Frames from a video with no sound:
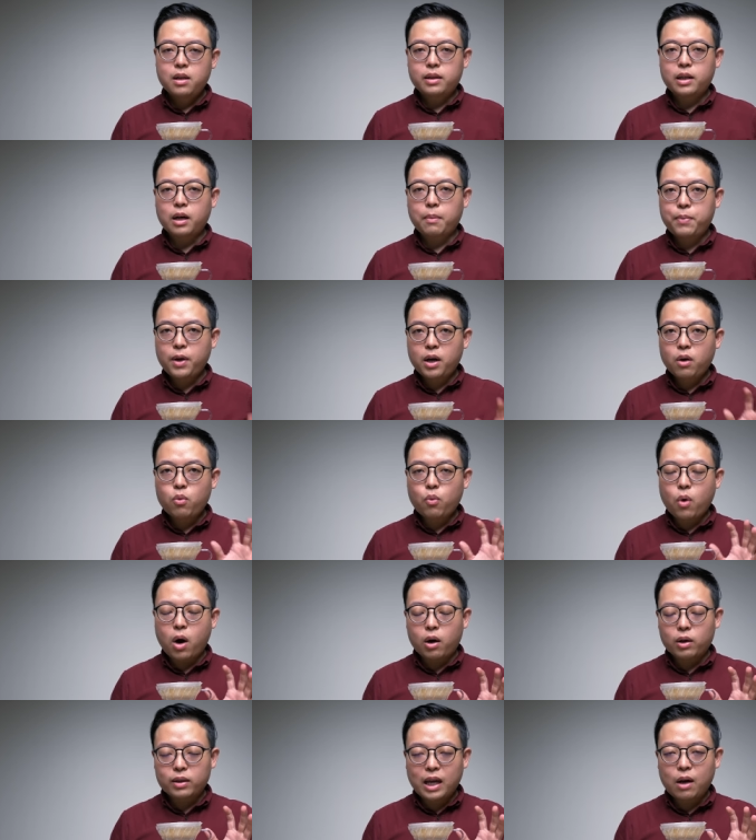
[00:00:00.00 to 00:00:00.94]
那不要
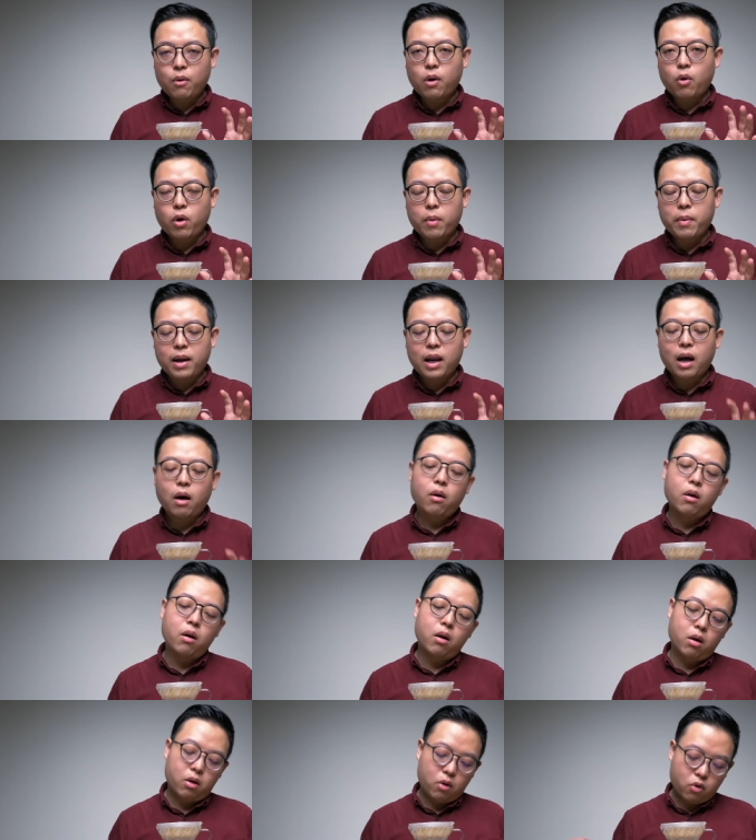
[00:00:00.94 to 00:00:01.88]
往太往外面绕
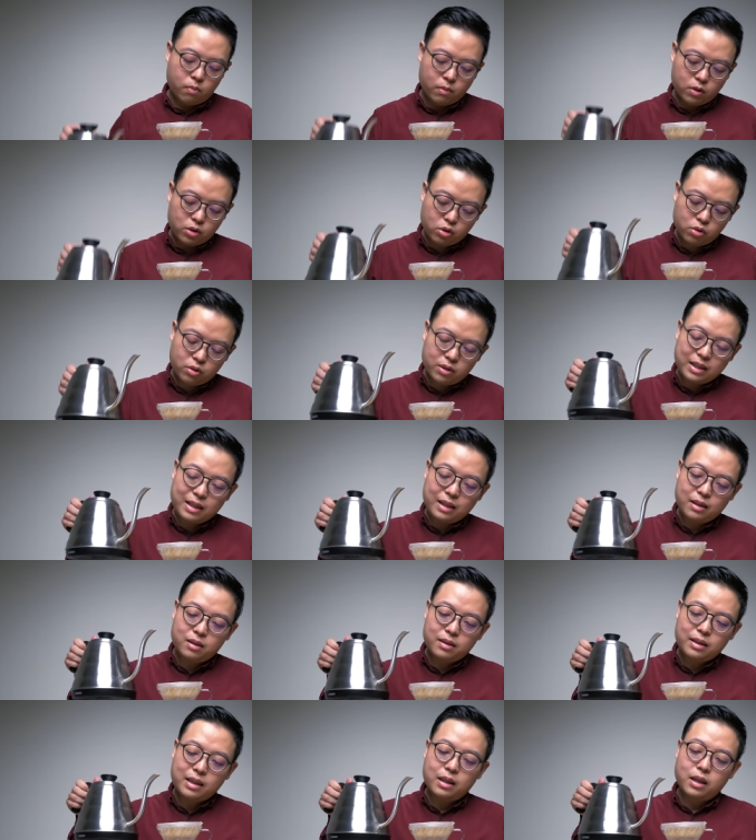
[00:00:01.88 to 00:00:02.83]
了吼，我们就
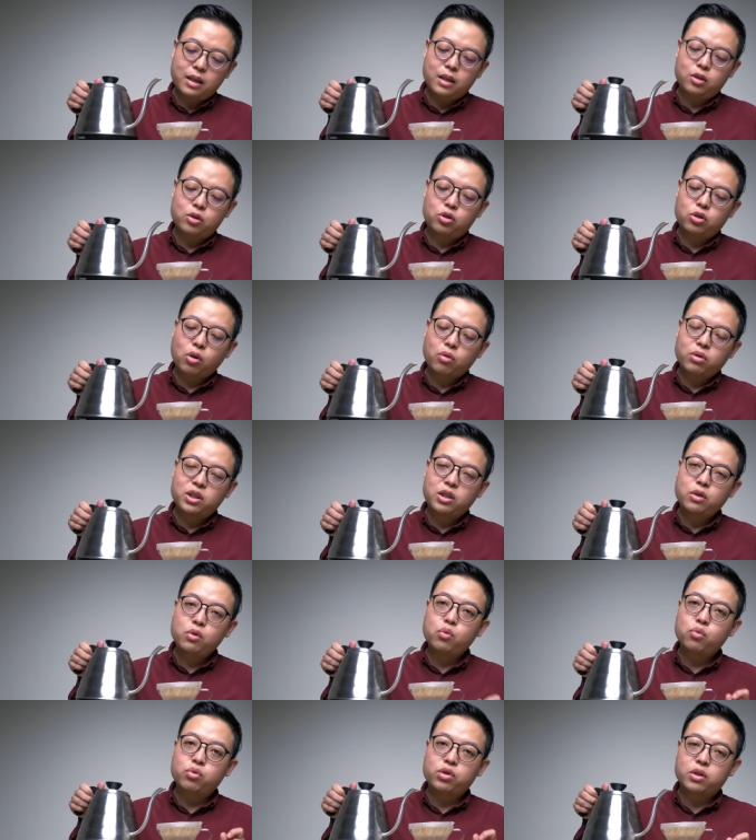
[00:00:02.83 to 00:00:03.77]
以中
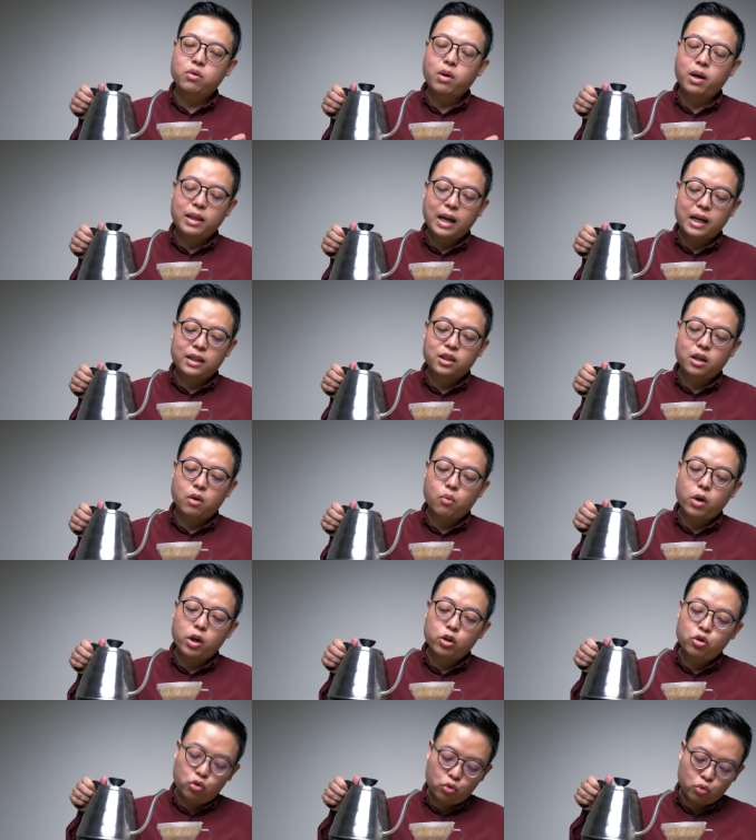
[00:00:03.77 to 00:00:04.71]
心五十块大小
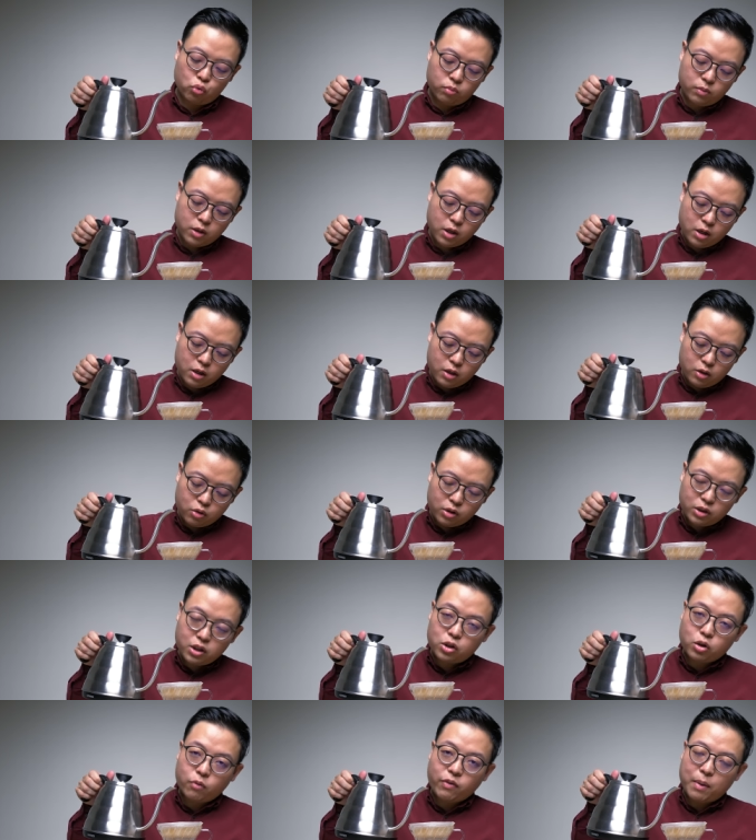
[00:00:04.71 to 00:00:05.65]
为主，所以
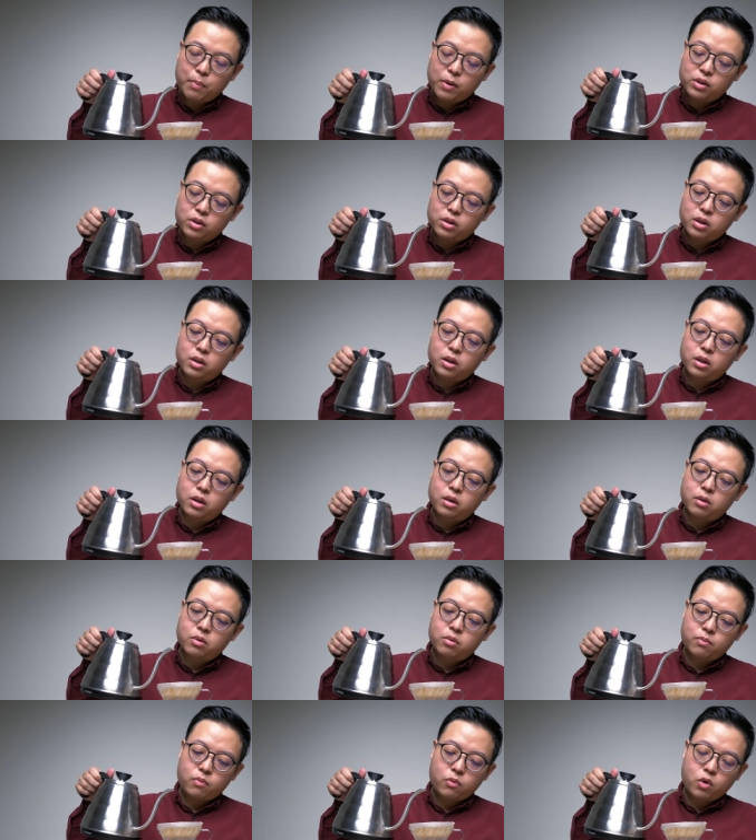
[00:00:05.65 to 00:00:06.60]
这手法本身
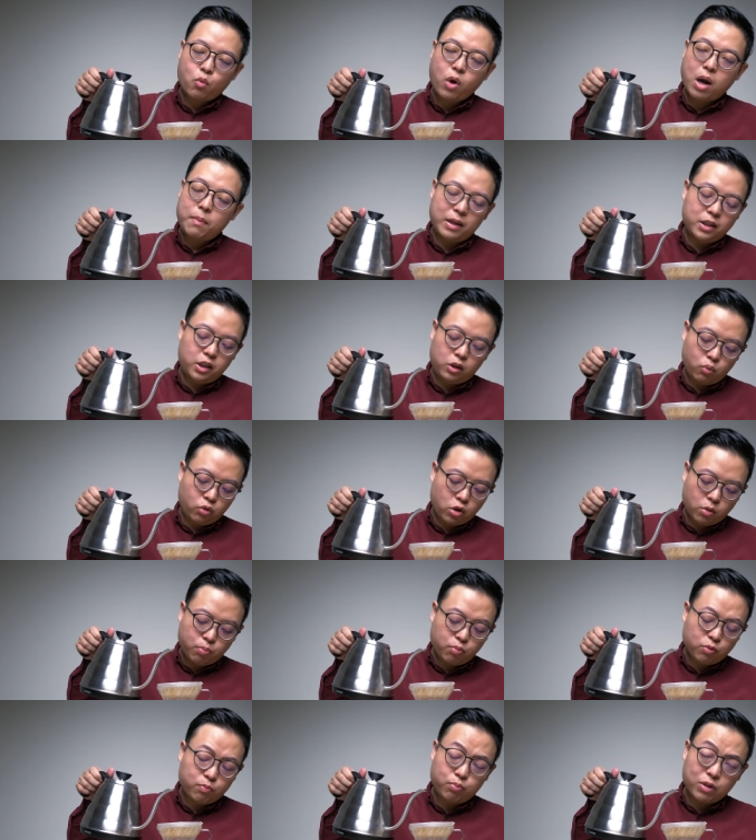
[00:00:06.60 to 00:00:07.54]
呢，外面几乎都
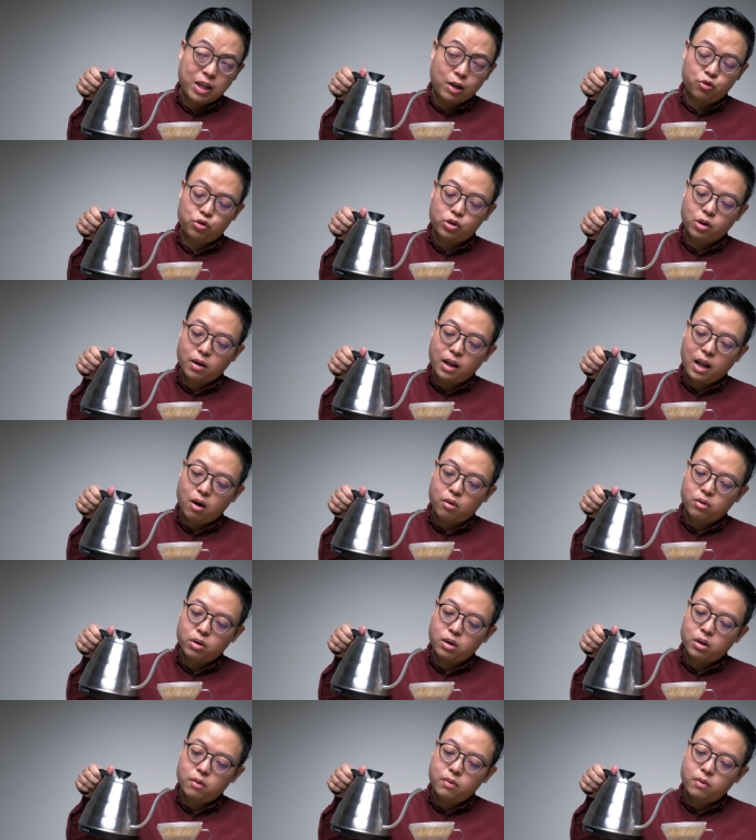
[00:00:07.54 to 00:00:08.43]
不不太需要绕的。